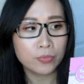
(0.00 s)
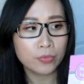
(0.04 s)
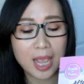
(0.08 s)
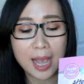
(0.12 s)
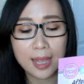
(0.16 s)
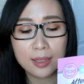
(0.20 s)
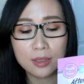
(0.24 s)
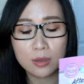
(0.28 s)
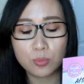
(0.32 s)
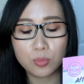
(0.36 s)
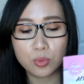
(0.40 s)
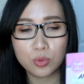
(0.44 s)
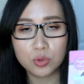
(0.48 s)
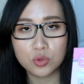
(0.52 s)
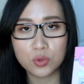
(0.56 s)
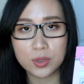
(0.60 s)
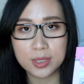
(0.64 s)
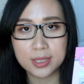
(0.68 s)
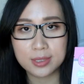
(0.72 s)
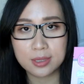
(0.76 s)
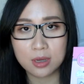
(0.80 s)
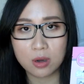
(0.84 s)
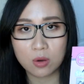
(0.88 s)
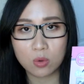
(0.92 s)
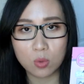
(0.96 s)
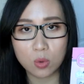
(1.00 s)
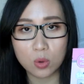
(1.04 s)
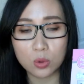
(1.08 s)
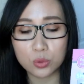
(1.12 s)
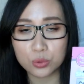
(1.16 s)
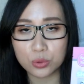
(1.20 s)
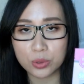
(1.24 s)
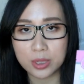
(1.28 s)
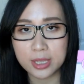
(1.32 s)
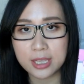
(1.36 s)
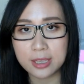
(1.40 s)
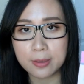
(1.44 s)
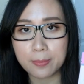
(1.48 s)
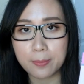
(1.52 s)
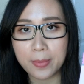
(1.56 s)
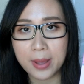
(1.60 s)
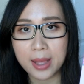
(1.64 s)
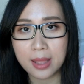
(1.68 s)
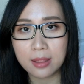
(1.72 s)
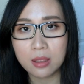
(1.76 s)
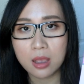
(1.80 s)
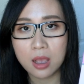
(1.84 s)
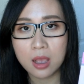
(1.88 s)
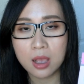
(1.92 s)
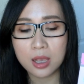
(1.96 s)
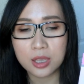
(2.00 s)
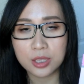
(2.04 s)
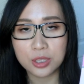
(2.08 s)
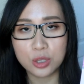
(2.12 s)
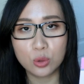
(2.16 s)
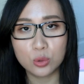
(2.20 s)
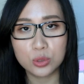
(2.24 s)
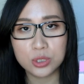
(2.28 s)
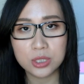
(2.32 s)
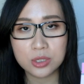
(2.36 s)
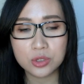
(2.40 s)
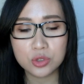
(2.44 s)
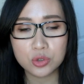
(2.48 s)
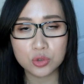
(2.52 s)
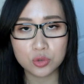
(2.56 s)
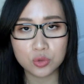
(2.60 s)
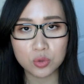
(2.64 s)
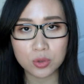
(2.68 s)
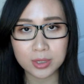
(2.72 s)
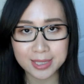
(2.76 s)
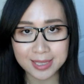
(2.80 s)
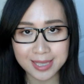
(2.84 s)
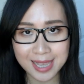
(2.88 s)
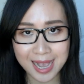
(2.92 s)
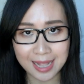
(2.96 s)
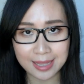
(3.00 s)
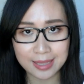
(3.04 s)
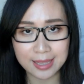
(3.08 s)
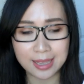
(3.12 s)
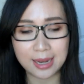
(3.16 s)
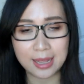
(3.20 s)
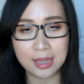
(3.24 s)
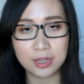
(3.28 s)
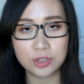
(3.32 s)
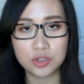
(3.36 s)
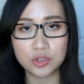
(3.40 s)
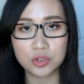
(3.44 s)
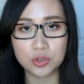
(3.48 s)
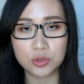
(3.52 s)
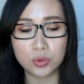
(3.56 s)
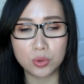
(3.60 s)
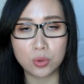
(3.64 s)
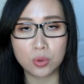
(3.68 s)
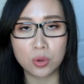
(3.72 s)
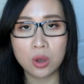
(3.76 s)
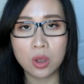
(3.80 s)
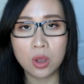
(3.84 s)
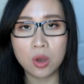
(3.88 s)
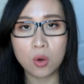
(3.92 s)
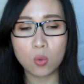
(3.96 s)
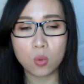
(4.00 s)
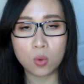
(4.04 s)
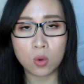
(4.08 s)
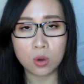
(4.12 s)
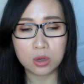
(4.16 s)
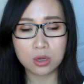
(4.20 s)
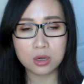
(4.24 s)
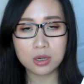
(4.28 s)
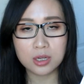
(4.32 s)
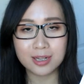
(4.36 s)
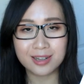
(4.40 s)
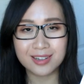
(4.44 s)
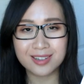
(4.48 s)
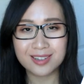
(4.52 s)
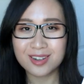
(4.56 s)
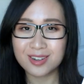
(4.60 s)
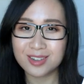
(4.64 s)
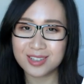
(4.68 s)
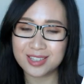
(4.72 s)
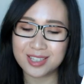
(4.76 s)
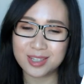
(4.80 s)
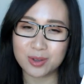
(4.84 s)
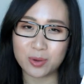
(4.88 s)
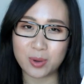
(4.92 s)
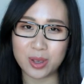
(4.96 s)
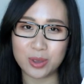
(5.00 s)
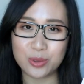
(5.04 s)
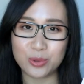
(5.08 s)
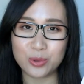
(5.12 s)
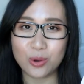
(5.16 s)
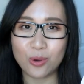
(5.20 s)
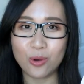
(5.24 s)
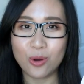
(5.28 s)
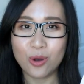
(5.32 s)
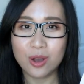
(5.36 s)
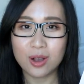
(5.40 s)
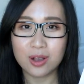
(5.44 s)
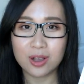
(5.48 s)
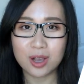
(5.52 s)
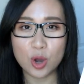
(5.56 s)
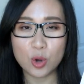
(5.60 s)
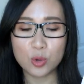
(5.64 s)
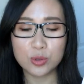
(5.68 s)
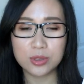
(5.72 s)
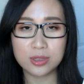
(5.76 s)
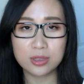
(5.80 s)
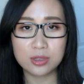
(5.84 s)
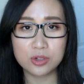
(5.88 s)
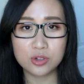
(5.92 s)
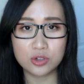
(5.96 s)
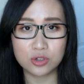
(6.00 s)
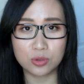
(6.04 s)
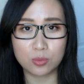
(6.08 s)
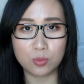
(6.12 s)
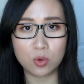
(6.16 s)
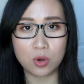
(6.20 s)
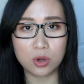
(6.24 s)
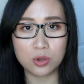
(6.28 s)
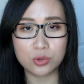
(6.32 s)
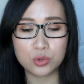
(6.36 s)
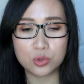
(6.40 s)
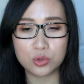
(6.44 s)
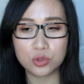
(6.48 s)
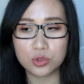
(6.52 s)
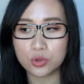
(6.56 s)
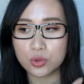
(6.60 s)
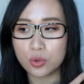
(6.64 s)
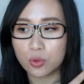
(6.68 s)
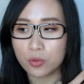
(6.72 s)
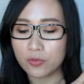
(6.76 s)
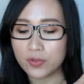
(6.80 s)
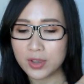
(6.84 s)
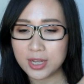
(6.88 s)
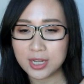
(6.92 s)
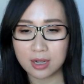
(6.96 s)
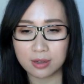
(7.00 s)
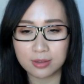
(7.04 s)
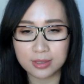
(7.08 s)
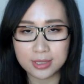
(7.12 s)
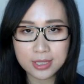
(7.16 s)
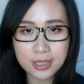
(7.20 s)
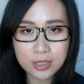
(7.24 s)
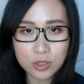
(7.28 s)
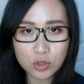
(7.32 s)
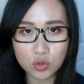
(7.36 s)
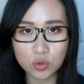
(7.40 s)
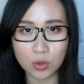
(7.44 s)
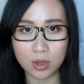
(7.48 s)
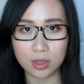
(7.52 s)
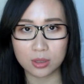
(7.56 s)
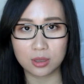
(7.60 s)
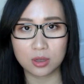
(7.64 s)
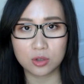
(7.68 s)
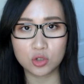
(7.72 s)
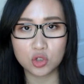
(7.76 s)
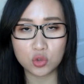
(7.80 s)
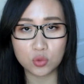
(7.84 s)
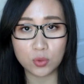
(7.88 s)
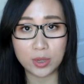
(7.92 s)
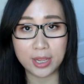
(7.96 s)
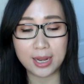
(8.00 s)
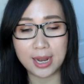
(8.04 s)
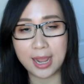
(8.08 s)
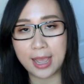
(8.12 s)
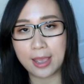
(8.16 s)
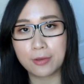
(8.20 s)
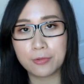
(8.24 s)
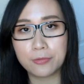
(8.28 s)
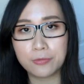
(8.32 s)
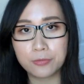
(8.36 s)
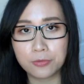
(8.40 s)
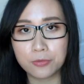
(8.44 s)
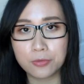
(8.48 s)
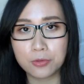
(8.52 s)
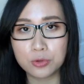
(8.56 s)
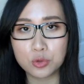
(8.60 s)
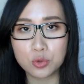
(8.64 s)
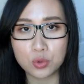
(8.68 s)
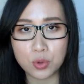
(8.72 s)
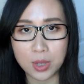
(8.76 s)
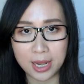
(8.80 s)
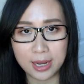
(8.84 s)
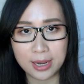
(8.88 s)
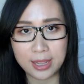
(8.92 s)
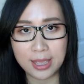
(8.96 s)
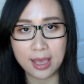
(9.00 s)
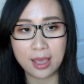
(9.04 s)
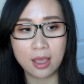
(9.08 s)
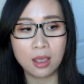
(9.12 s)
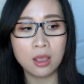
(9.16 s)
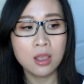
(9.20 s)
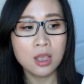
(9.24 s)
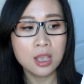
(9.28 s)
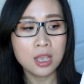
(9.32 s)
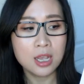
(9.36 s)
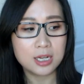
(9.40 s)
它的补水效果我觉得一般，尤其是说夏天来使用，我个人更喜欢用高丝纸膜，就是用非常清爽的水来敷全脸。